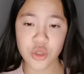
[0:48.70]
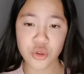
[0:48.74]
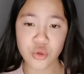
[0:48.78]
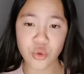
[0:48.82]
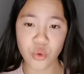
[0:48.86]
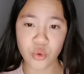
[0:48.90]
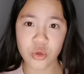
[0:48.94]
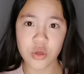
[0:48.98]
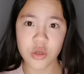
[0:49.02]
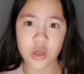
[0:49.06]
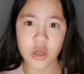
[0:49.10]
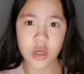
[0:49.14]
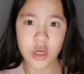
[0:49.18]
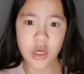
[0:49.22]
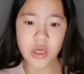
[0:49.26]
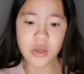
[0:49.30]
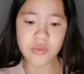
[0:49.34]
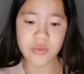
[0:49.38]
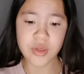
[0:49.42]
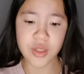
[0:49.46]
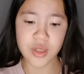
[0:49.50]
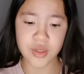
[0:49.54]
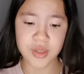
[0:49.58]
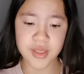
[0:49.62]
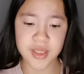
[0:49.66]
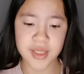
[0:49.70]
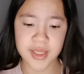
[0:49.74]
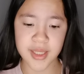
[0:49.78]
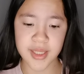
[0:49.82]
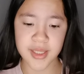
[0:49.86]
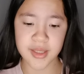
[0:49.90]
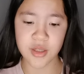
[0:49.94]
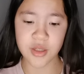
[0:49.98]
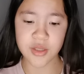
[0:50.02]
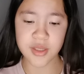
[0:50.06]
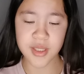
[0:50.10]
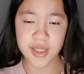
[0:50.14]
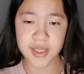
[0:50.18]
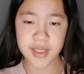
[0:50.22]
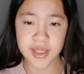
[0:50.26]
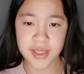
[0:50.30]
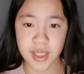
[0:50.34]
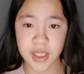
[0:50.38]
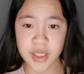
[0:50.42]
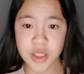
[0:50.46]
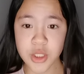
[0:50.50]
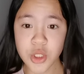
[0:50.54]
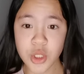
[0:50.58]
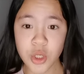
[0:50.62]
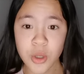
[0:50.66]
Donc, quand on est dans un
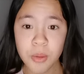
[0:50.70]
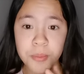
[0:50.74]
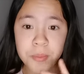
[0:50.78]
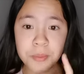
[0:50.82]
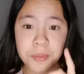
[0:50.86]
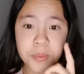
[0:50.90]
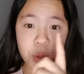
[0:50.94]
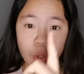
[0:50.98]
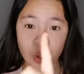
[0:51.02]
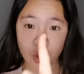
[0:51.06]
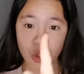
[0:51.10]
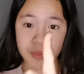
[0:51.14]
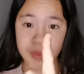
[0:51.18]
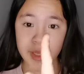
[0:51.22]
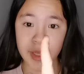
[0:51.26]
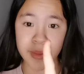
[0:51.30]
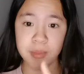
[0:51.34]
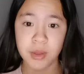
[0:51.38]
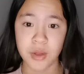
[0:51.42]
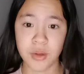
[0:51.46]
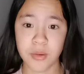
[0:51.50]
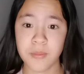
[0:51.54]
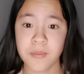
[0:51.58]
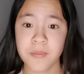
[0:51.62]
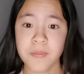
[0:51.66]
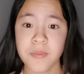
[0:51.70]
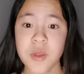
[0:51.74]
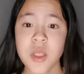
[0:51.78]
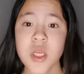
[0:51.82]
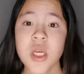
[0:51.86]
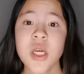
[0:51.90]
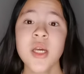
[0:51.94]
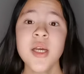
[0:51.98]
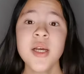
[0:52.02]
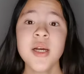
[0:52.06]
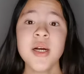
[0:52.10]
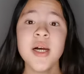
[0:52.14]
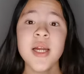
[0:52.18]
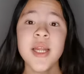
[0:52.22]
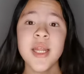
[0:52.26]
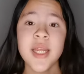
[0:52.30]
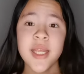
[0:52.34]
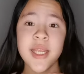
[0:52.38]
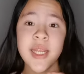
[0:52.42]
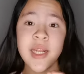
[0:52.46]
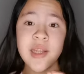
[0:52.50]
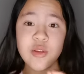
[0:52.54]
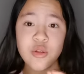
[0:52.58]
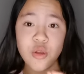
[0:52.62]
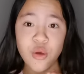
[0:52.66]
stage, premièrement,
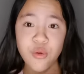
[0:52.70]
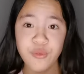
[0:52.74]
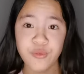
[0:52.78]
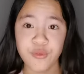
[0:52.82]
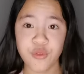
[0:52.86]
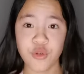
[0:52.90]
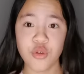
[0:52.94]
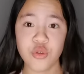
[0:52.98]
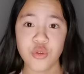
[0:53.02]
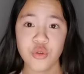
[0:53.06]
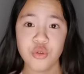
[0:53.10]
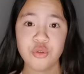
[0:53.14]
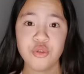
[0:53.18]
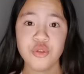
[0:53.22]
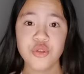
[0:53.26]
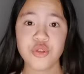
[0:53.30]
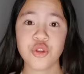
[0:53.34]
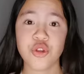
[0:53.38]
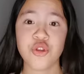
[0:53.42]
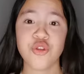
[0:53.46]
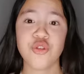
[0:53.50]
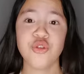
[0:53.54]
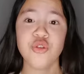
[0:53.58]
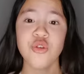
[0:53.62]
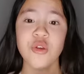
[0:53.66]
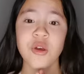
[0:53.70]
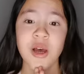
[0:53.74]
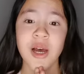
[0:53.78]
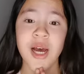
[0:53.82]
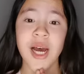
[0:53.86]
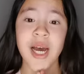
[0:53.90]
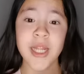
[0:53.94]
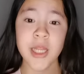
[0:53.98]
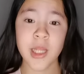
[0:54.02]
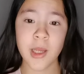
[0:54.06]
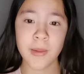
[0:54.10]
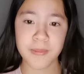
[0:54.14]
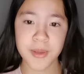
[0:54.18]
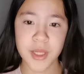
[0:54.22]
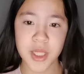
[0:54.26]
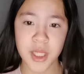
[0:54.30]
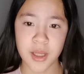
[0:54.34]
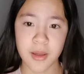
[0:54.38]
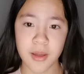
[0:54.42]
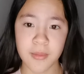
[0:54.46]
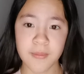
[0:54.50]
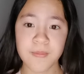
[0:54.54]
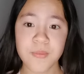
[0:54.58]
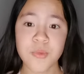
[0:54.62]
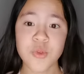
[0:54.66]
il te faut une tenue
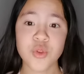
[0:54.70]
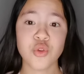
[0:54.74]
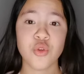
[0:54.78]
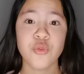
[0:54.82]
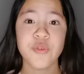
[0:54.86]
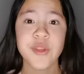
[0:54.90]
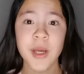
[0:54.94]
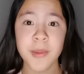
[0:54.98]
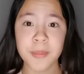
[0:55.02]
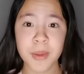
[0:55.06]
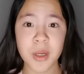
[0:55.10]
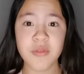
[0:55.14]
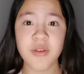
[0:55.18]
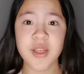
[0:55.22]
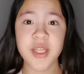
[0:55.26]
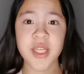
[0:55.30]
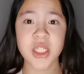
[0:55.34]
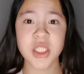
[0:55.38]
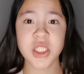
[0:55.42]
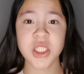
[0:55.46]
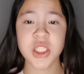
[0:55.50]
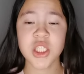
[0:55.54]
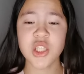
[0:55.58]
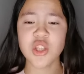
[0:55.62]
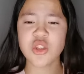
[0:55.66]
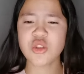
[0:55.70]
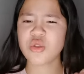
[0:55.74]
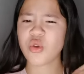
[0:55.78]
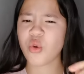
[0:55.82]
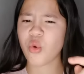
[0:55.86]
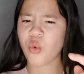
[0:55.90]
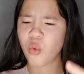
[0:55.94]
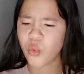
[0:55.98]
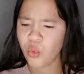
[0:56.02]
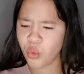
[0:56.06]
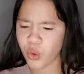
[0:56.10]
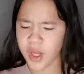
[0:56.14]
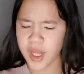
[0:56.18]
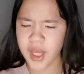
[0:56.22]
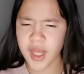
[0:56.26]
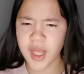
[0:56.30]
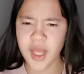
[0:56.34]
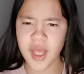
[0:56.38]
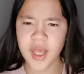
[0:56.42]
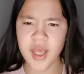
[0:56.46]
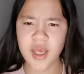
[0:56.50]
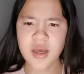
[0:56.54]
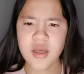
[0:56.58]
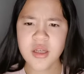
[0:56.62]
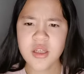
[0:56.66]
adaptée. Ne viens pas avec un jean
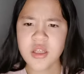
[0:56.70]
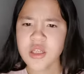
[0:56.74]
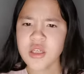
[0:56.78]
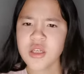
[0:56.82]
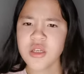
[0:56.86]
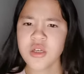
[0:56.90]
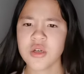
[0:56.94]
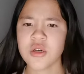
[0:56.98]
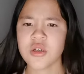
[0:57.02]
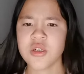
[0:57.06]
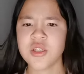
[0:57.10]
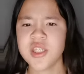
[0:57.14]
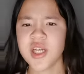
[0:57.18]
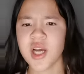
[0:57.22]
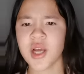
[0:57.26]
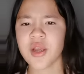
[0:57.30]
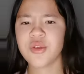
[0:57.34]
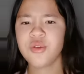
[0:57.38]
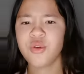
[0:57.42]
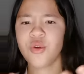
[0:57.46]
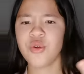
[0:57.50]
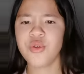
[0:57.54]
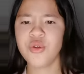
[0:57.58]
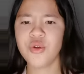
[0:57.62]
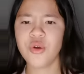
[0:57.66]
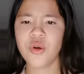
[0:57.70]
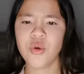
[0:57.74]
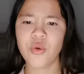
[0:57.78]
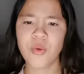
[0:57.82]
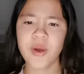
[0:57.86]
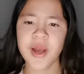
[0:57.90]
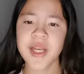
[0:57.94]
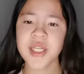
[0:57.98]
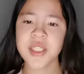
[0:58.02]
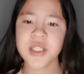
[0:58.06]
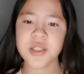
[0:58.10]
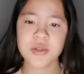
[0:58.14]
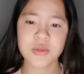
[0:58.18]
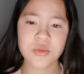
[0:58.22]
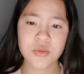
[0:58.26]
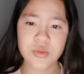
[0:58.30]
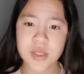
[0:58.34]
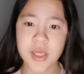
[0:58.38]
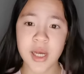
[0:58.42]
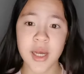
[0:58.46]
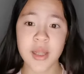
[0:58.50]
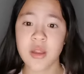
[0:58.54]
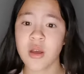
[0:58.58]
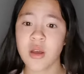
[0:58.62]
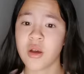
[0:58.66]
troué, euh, dire yo-yo, wesh,
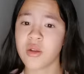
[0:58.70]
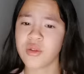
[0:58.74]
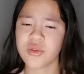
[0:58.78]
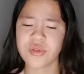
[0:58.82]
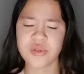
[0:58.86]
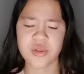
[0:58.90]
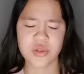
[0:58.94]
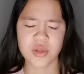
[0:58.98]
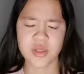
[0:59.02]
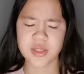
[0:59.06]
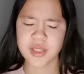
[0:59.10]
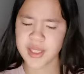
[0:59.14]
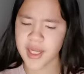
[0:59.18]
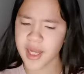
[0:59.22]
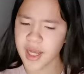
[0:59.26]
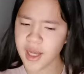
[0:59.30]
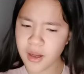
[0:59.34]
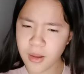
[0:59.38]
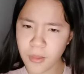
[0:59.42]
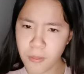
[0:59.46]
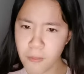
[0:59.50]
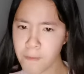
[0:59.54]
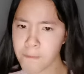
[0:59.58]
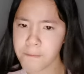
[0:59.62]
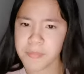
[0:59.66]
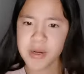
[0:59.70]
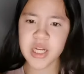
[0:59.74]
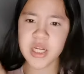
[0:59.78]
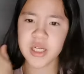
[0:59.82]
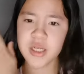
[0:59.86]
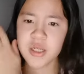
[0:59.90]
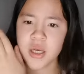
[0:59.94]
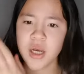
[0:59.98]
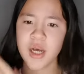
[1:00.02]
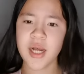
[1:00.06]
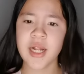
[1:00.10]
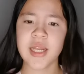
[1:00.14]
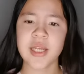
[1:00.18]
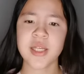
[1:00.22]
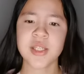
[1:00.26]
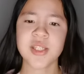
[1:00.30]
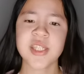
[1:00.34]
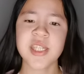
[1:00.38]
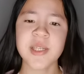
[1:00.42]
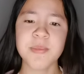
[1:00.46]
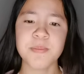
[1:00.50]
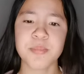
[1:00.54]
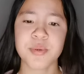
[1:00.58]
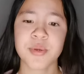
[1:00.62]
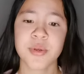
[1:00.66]
tout ça. Non, non, non, non, ça, allez,
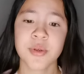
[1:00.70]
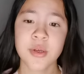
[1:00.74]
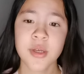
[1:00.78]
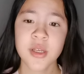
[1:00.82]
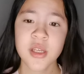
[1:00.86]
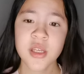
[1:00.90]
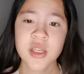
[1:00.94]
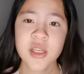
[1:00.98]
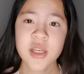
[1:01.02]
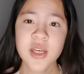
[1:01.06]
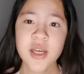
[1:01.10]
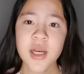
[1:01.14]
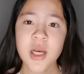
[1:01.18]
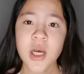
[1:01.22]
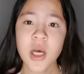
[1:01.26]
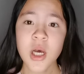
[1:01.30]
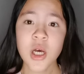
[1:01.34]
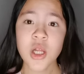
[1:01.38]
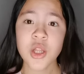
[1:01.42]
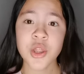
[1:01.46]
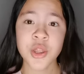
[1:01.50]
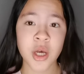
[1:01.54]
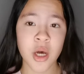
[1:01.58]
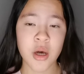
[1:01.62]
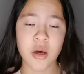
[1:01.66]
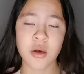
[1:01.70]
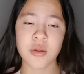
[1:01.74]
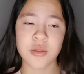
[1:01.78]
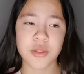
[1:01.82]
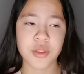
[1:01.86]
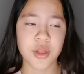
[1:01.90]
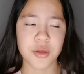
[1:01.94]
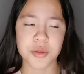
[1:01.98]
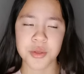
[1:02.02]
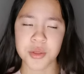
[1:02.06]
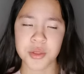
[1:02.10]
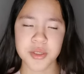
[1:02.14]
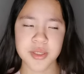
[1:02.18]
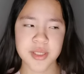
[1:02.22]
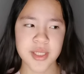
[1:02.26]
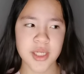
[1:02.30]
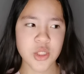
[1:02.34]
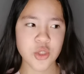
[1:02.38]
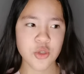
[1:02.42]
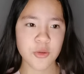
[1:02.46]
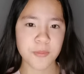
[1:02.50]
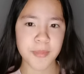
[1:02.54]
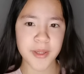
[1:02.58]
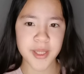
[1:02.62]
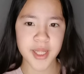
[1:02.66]
zip. Non, non, non,
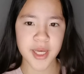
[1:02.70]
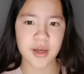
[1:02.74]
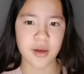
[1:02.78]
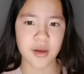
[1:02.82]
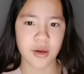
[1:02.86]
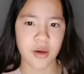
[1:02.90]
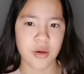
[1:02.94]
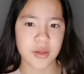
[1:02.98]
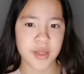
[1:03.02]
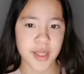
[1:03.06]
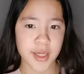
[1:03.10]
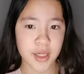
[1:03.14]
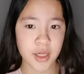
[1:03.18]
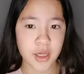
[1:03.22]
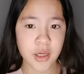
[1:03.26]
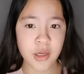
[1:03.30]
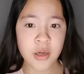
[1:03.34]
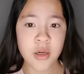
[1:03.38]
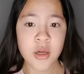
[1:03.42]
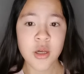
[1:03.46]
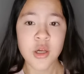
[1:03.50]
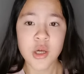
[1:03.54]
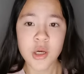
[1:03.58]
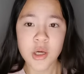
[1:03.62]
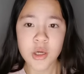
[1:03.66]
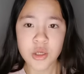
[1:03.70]
ça, je suis pas d'accord, d'accord